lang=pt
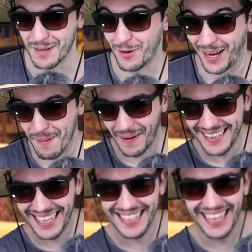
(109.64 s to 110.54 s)
demorei pra
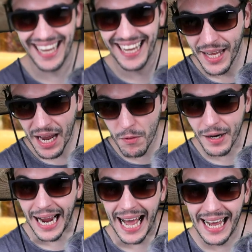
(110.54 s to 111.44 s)
entender. É um
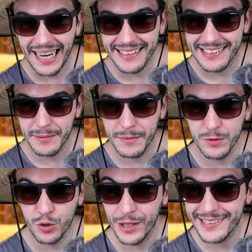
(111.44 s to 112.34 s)
cara em cima, um,
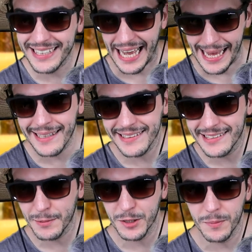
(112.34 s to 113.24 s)
dois caras em
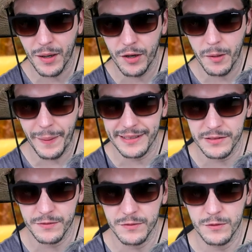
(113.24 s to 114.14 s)
cima de um bagulhinho que parece
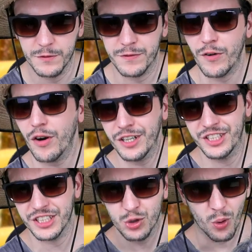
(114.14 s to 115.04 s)
um, um,
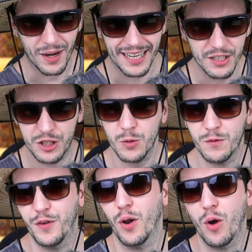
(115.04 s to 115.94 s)
forte, tocando de um
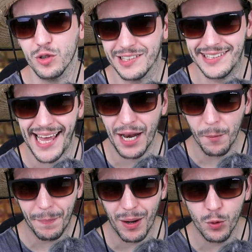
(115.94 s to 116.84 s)
violoncelo
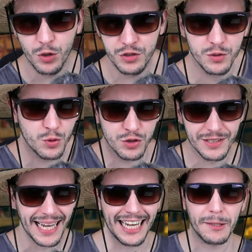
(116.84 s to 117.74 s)
pra urso e o urso
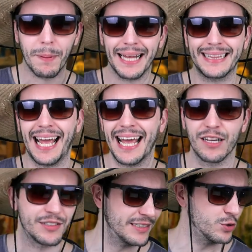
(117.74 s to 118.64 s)
tá lá de plateia.
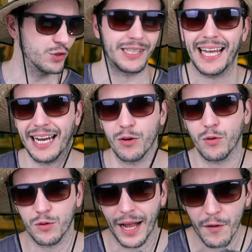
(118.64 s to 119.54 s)
Não sei se o urso tá querendo,
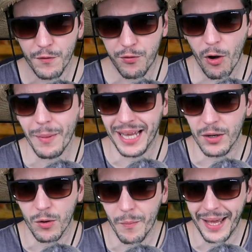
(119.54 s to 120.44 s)
tá com fome, querendo
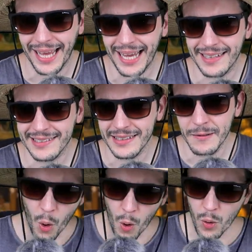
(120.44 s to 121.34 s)
comer eles,
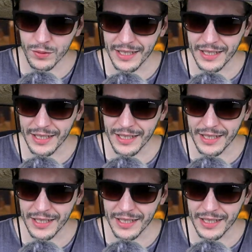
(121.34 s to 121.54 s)
ou